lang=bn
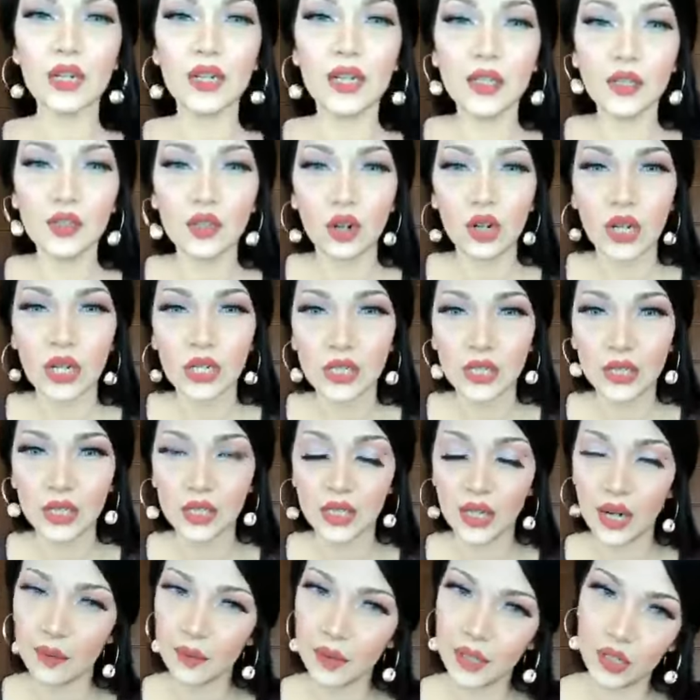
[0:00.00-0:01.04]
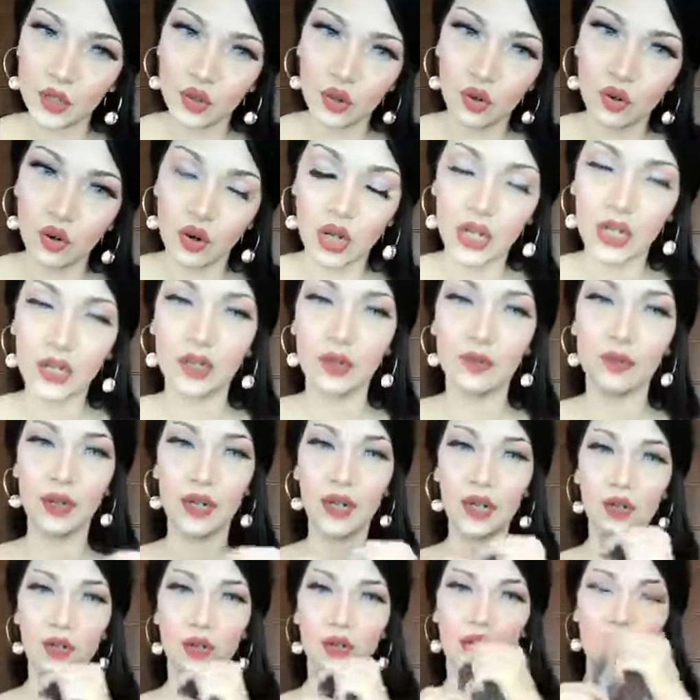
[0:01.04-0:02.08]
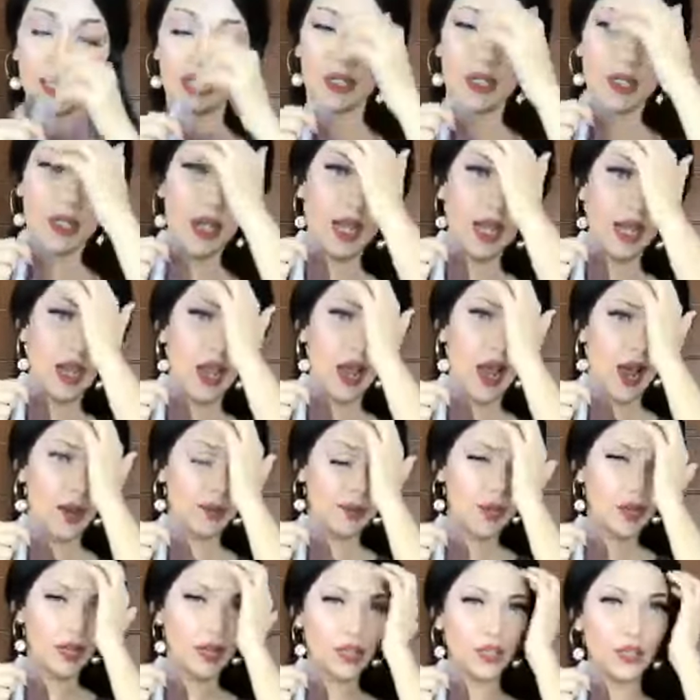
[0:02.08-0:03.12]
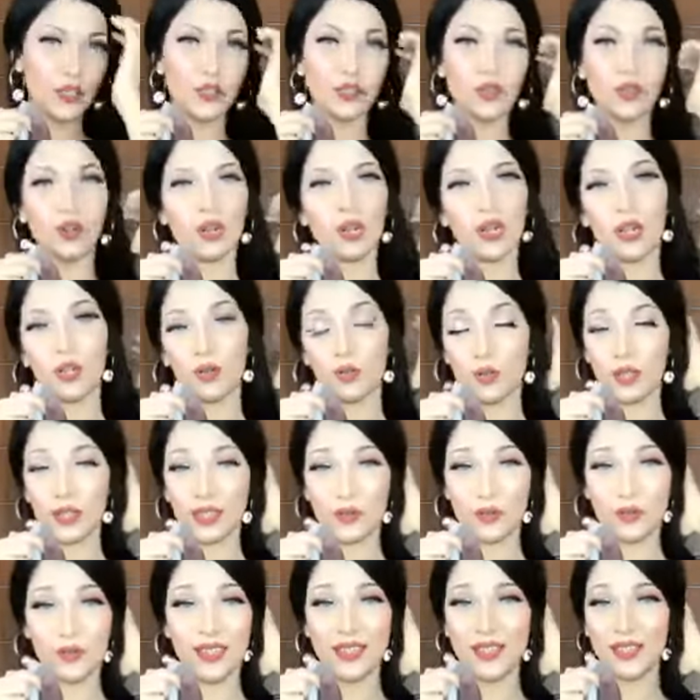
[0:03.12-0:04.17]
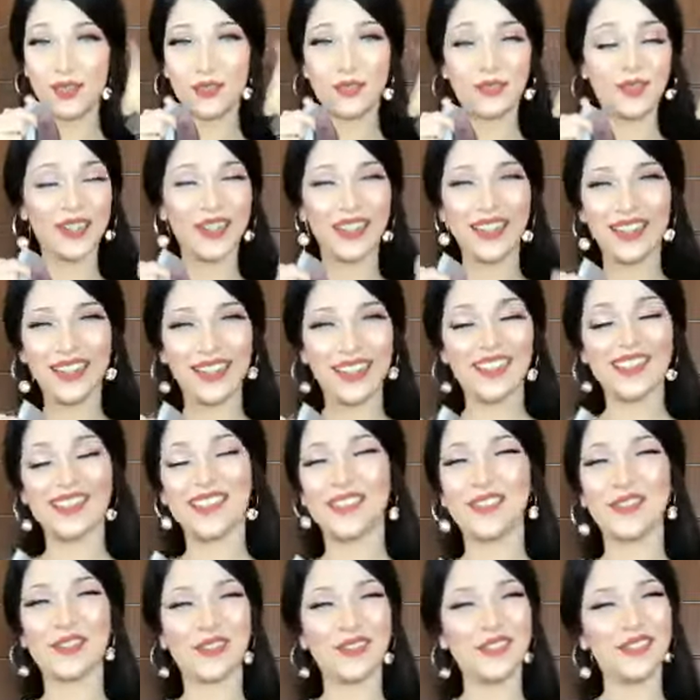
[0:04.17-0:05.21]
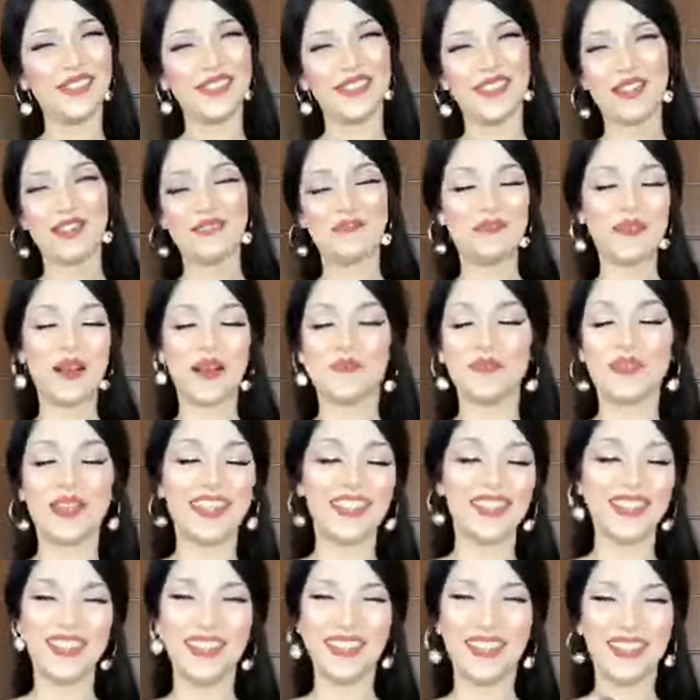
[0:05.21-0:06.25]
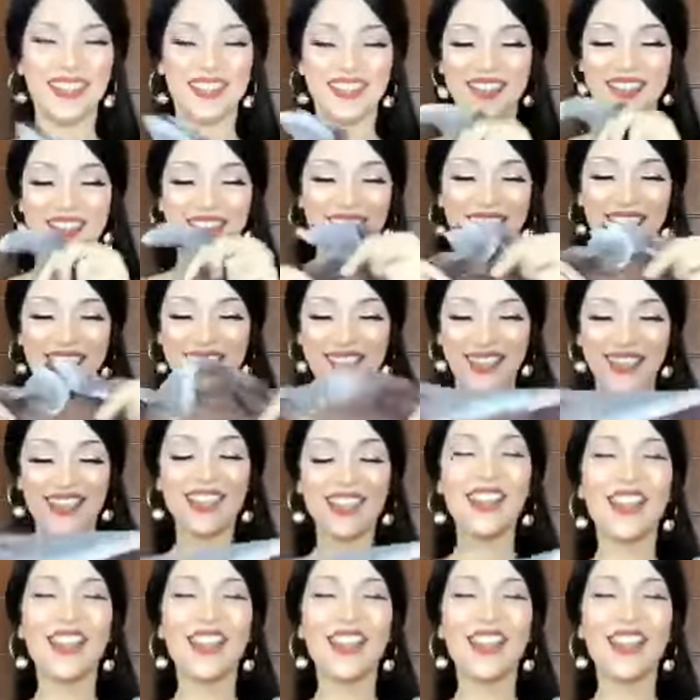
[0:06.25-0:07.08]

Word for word: রিস্টকের জিনিসটা আমাদের জন্য অনেক ডিফিকাল্ট হয়ে গিয়েছে আপনারা রিস্টকের রিকোয়েস্ট প্লিজ করেন না যখন যেটা পাবেন নিয়ে নেন ঠিক আছে